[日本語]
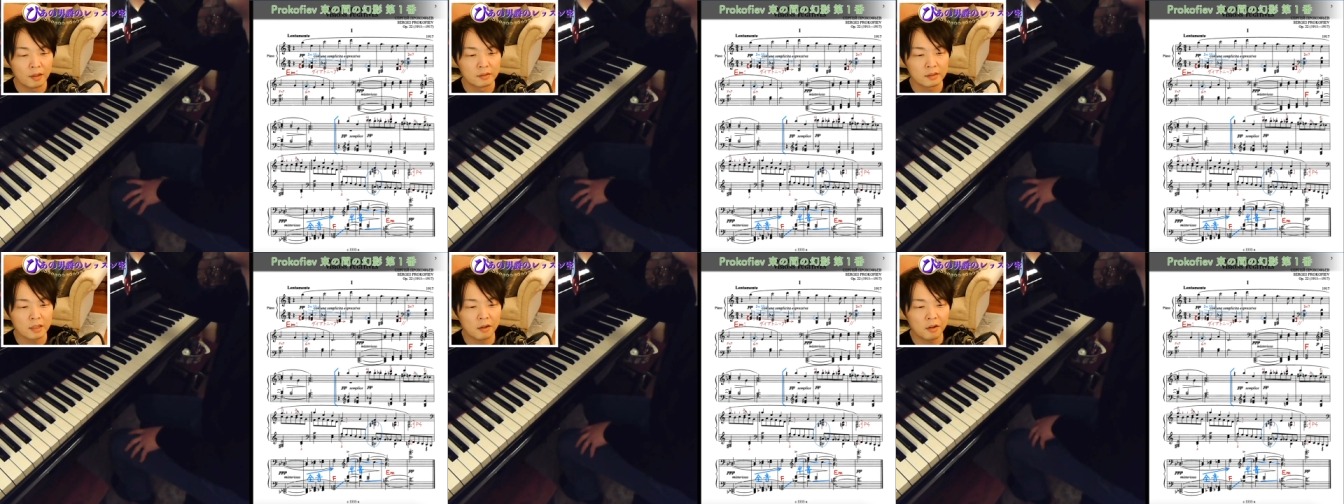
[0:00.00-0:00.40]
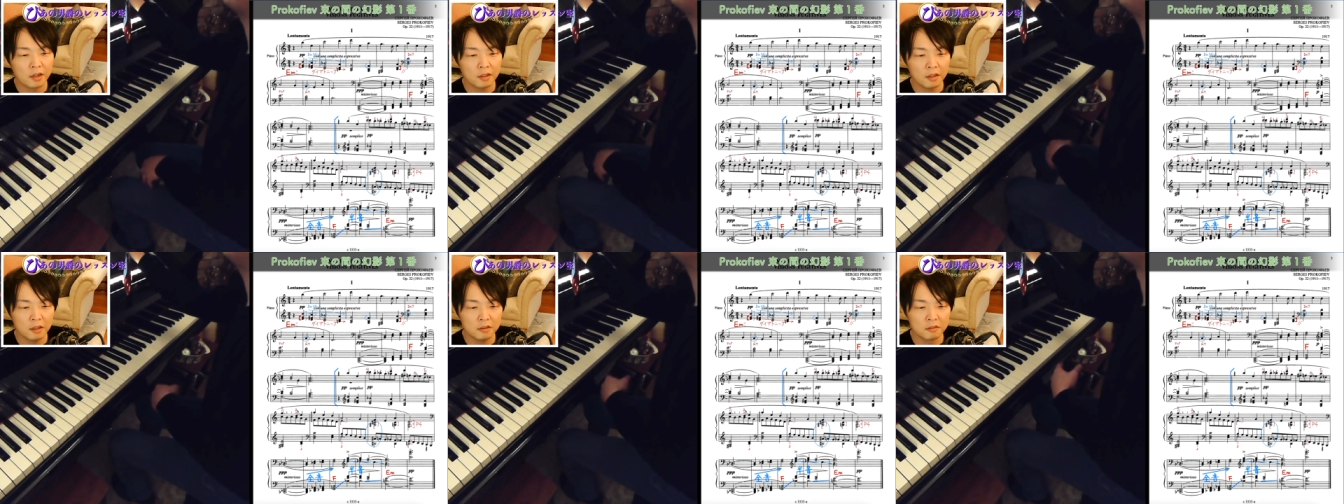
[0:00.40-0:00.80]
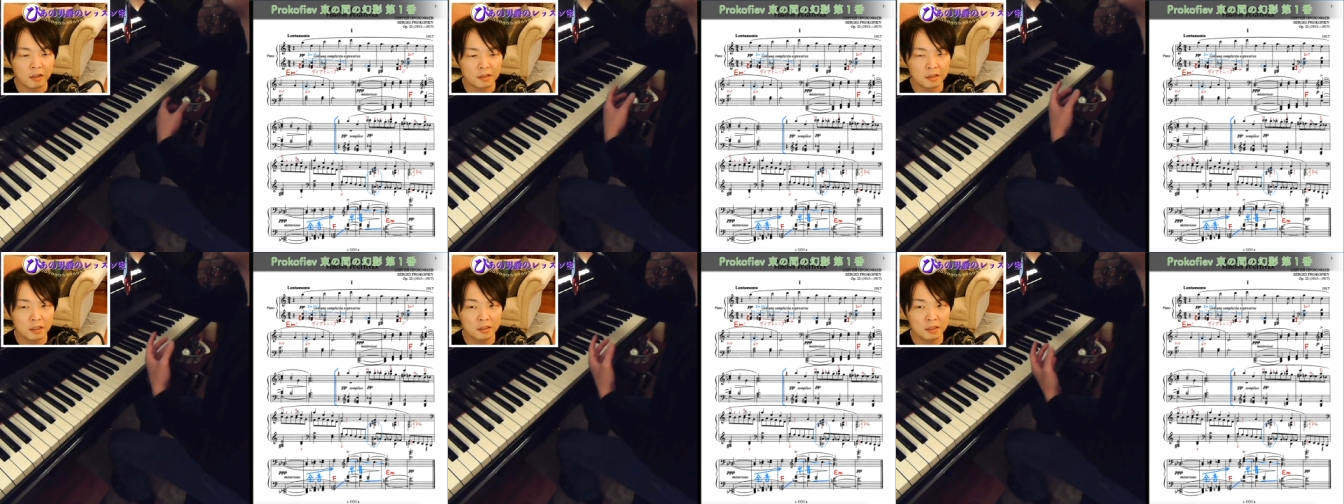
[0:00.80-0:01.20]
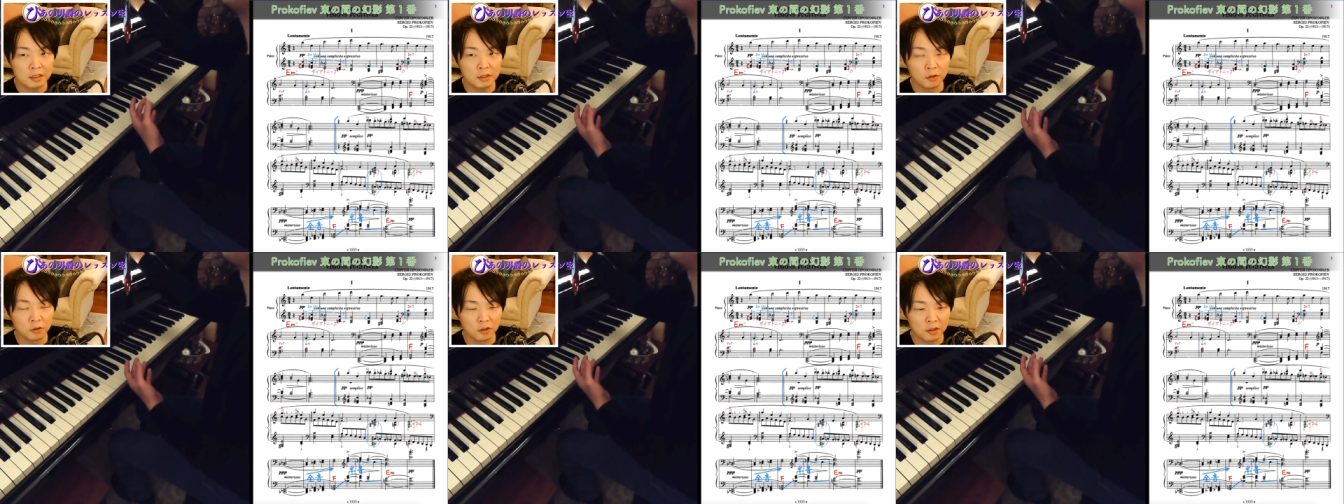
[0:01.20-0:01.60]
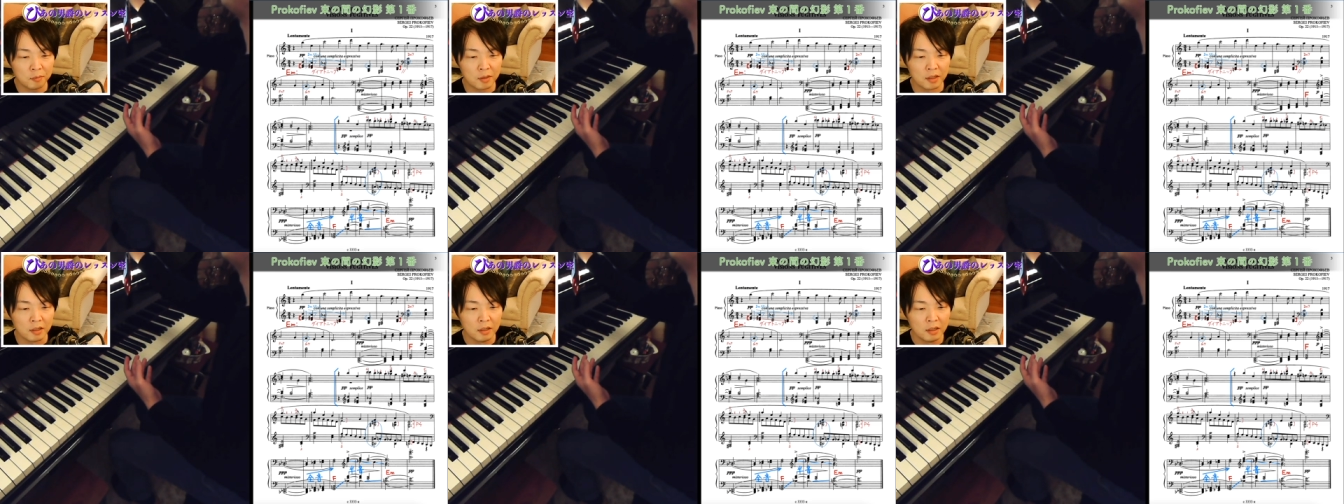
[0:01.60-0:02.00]
使われている和声進行の意
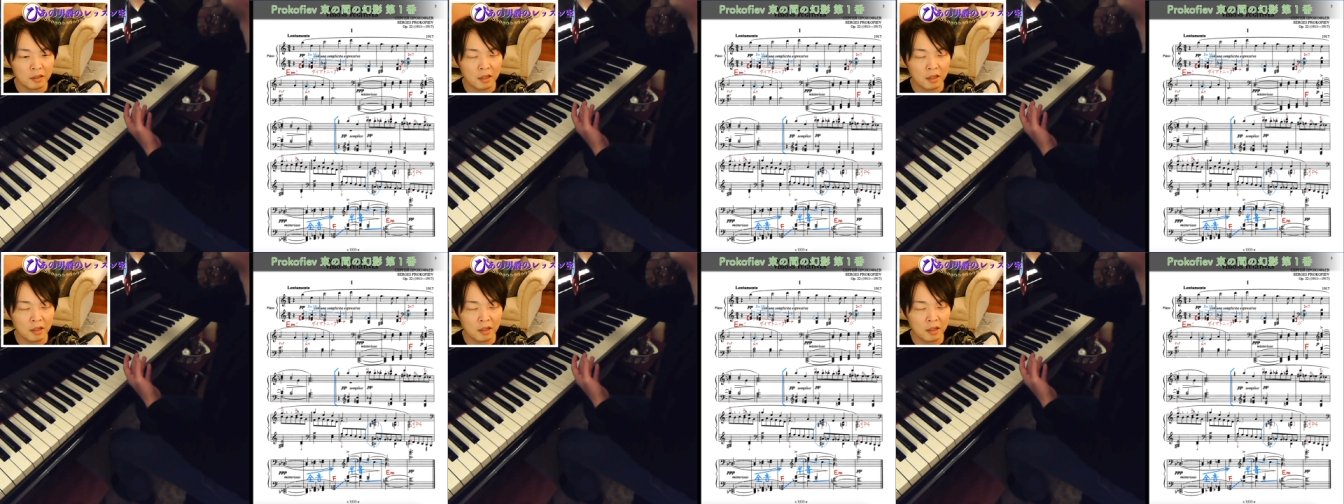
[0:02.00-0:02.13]
味